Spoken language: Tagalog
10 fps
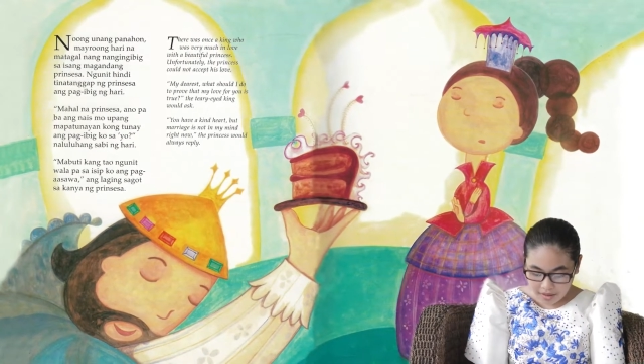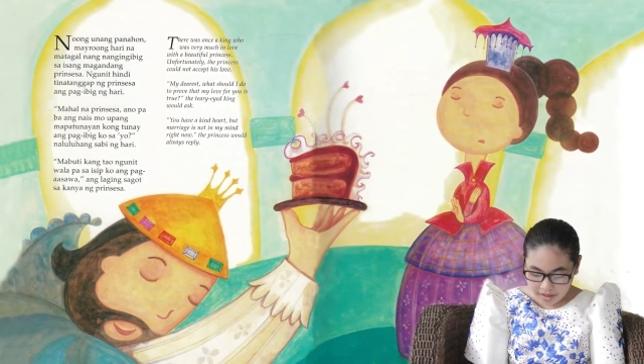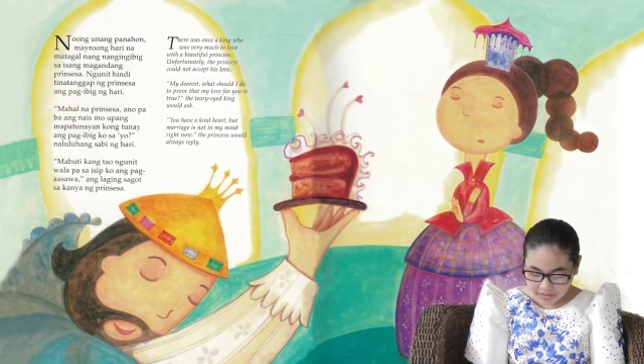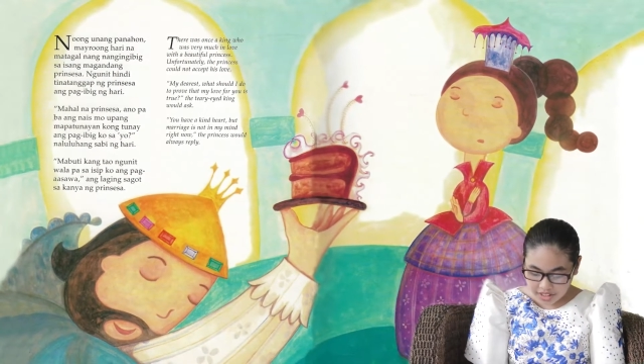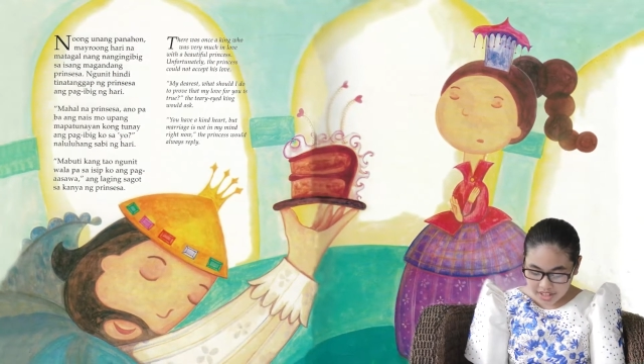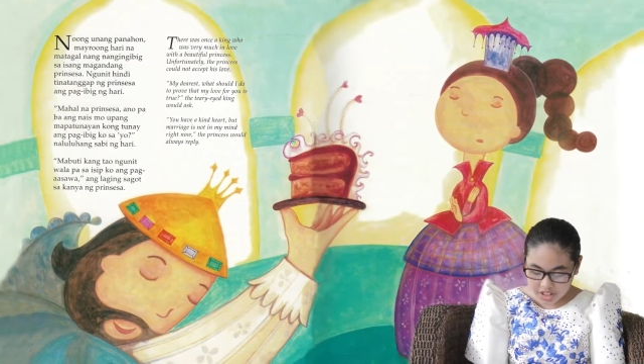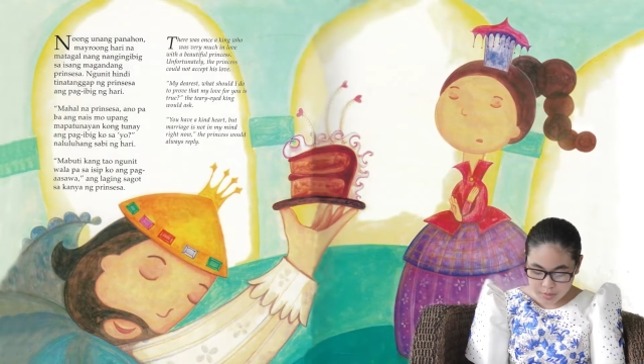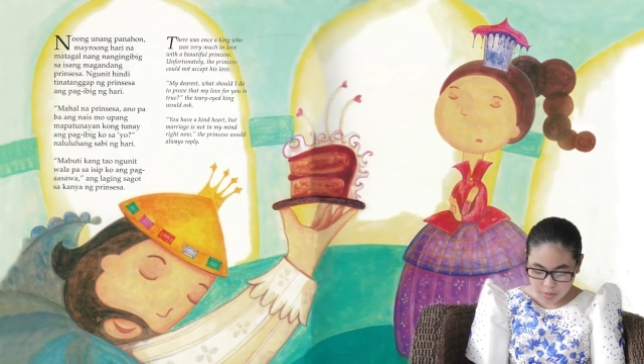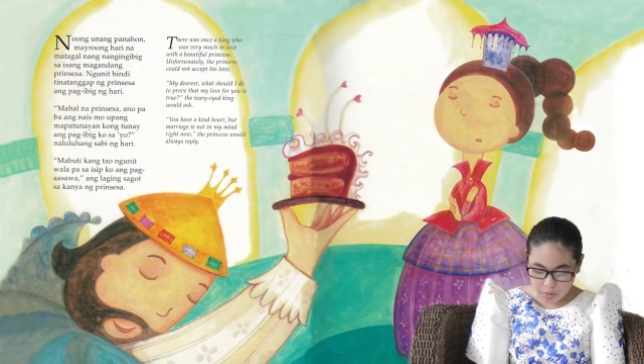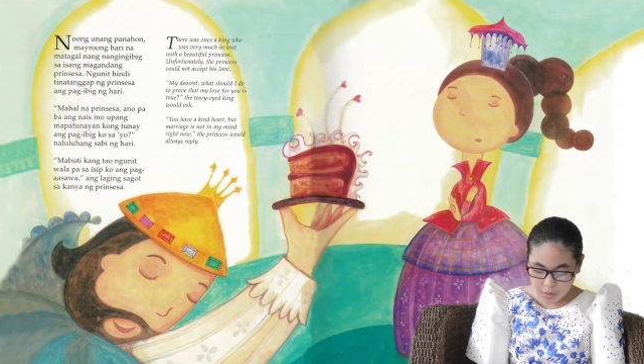ang nais
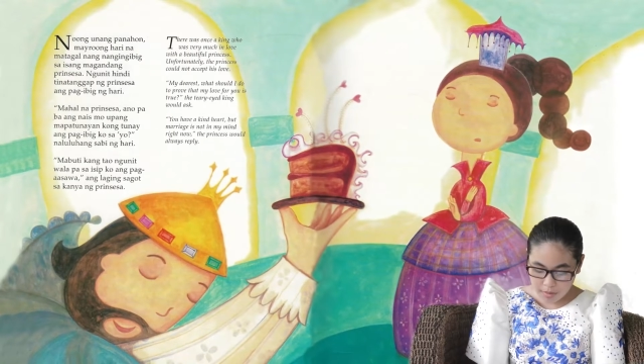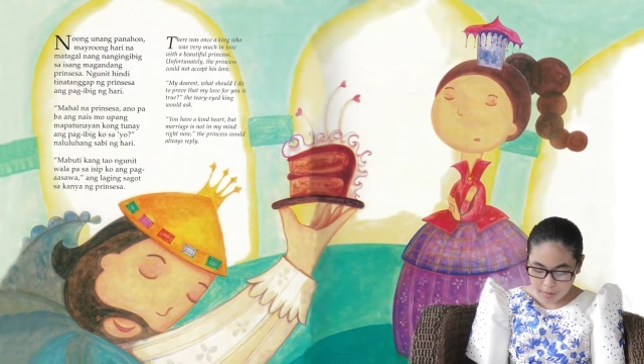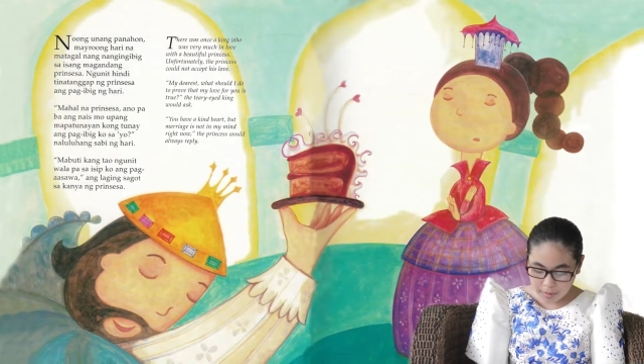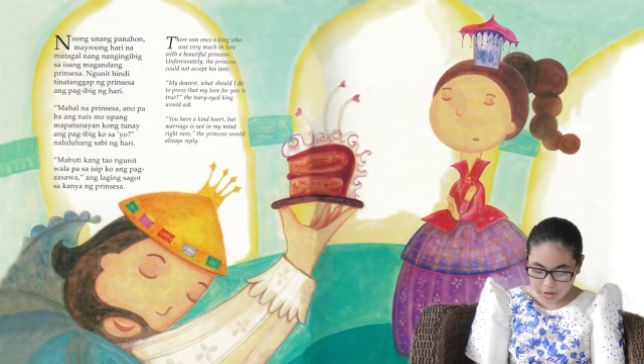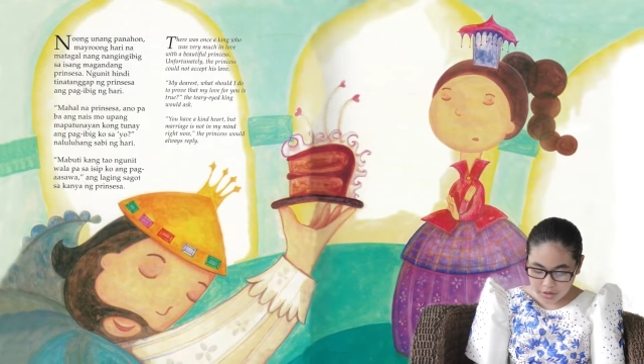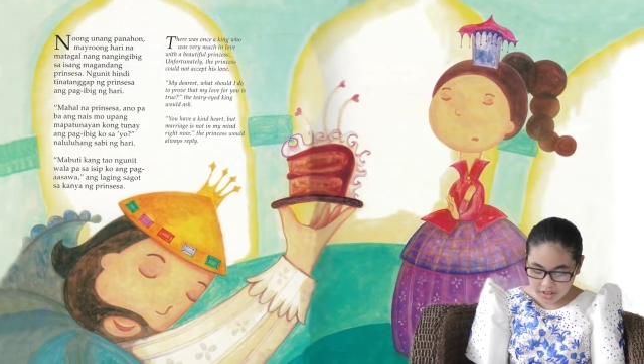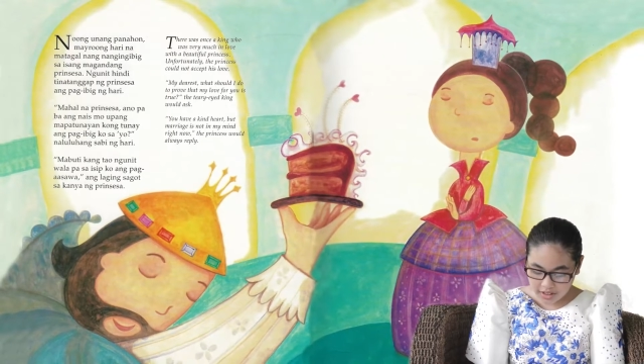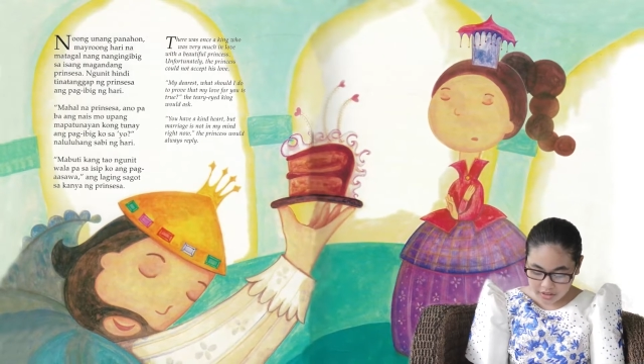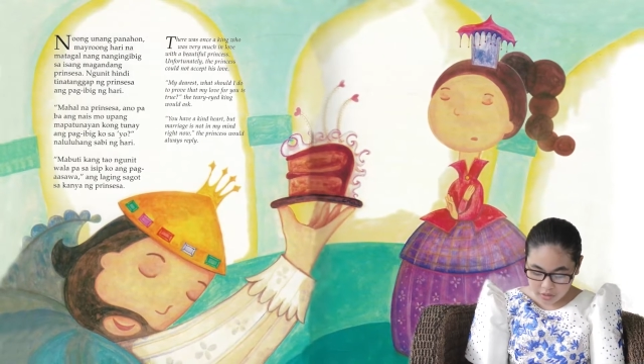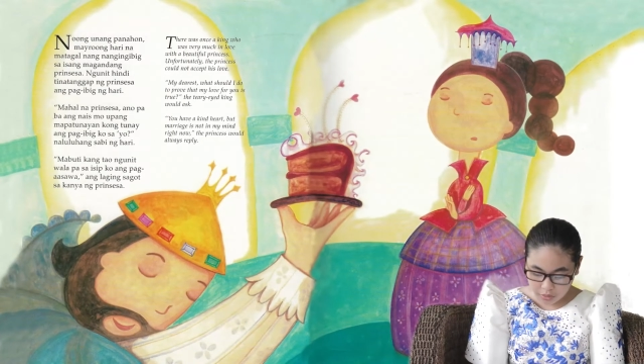mo upang
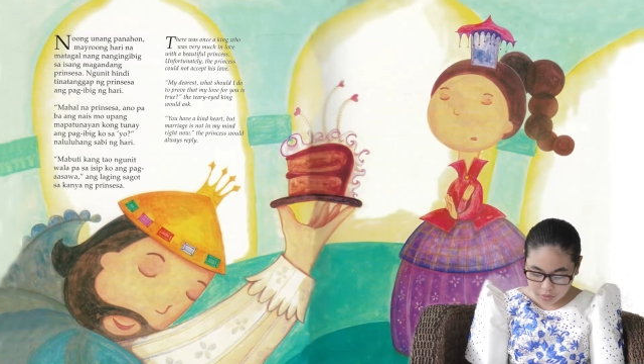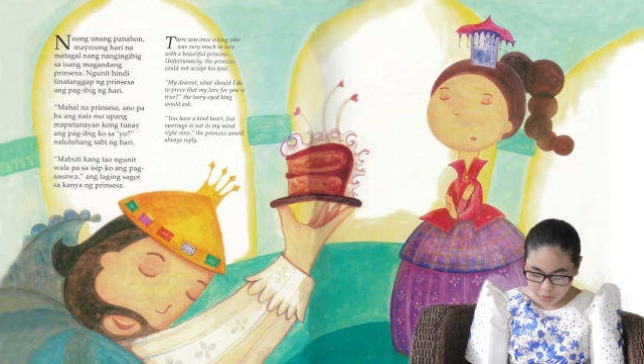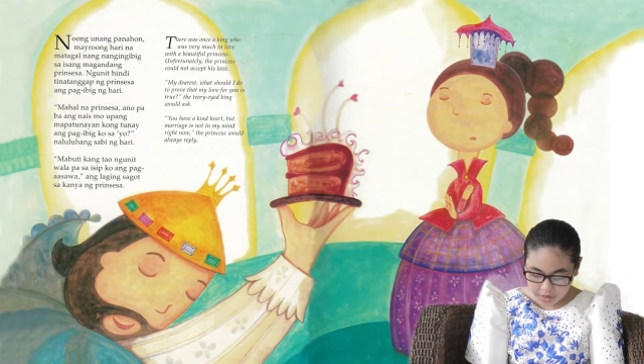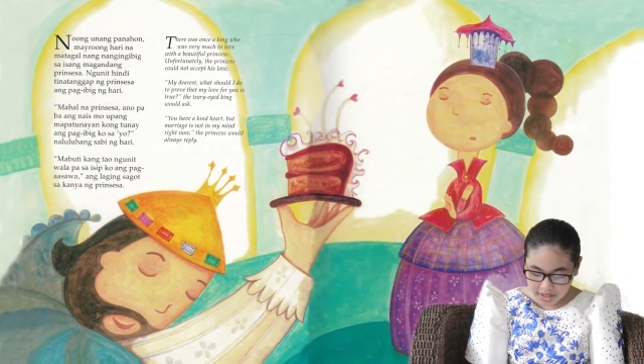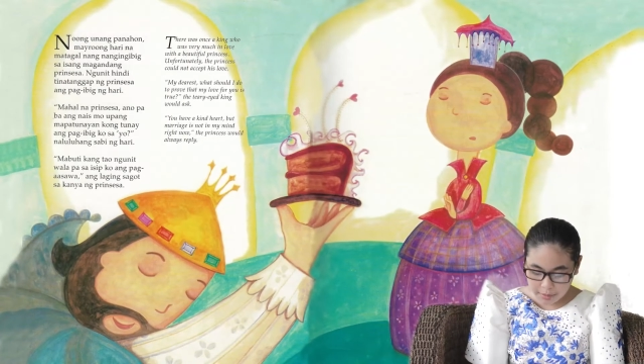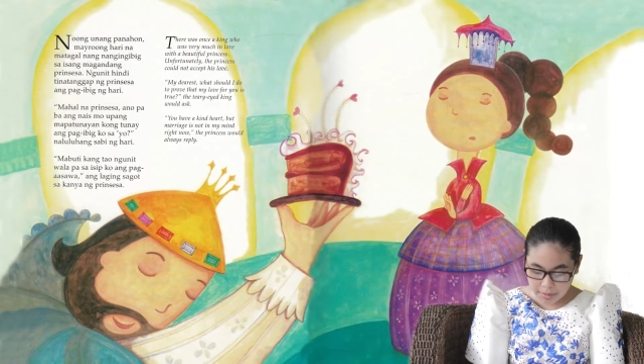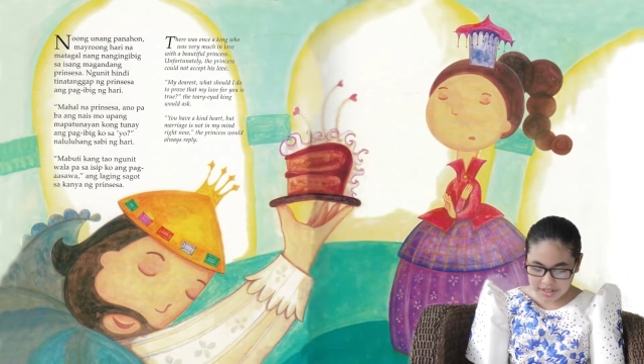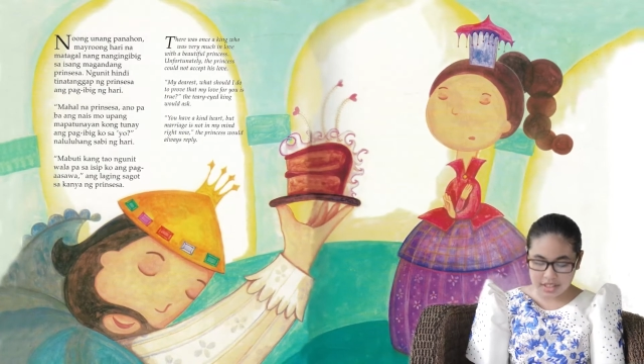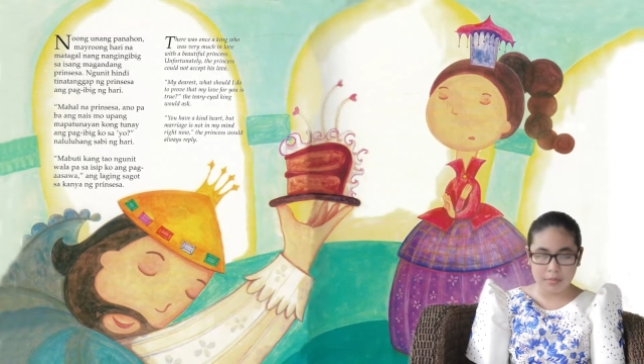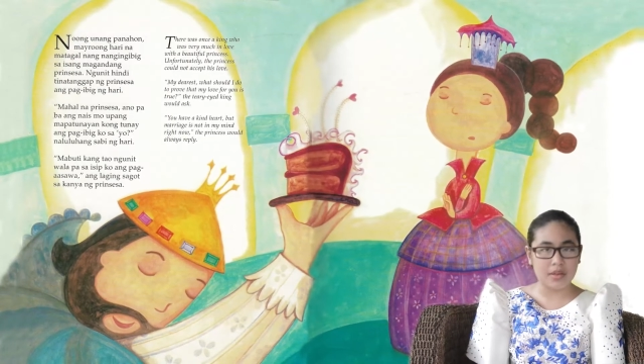matunayan kung tunay ang
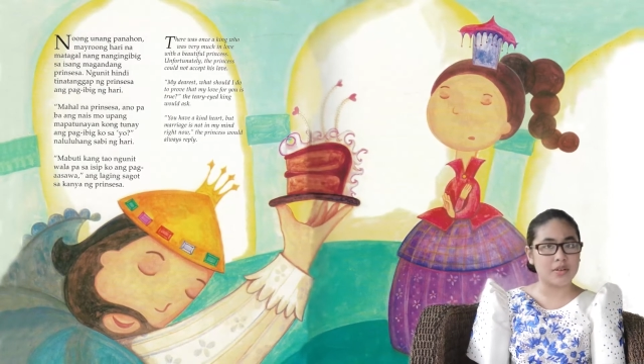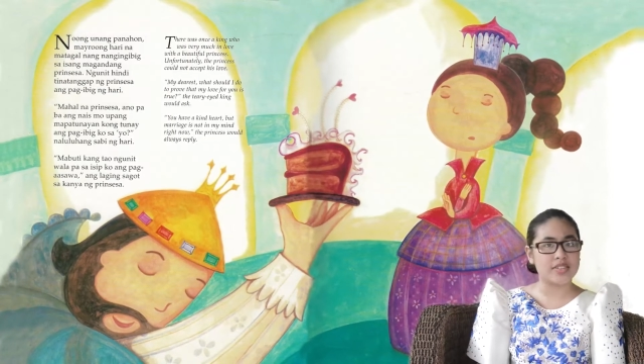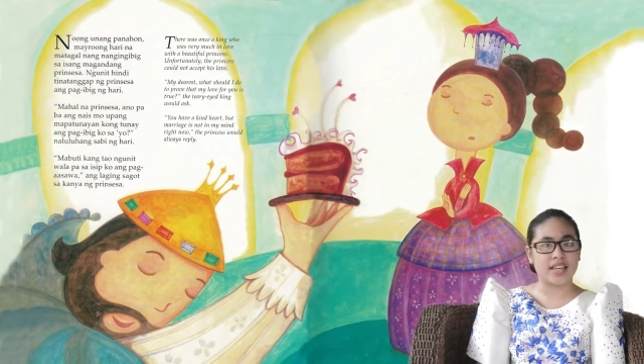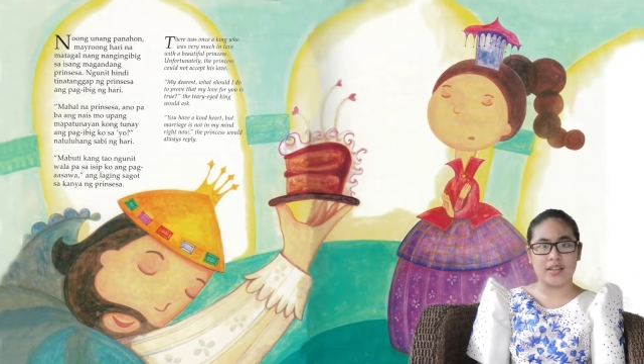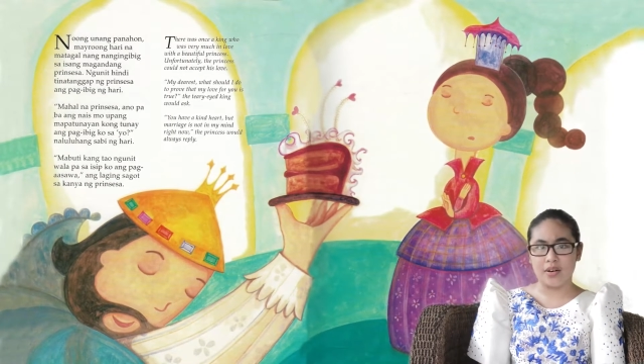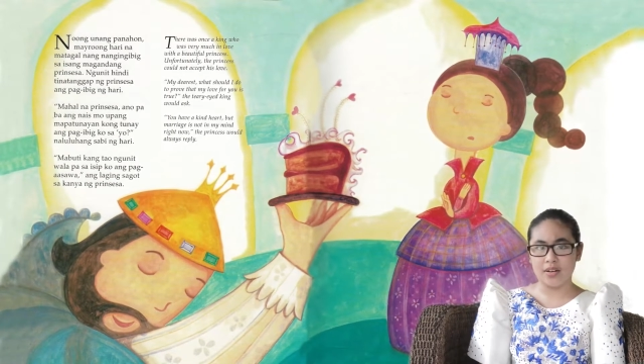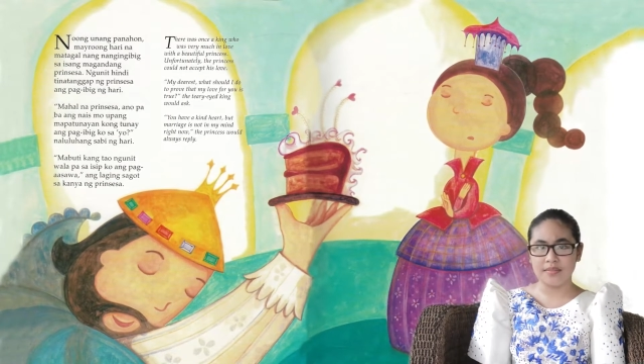pag-ibig ko sa iyo?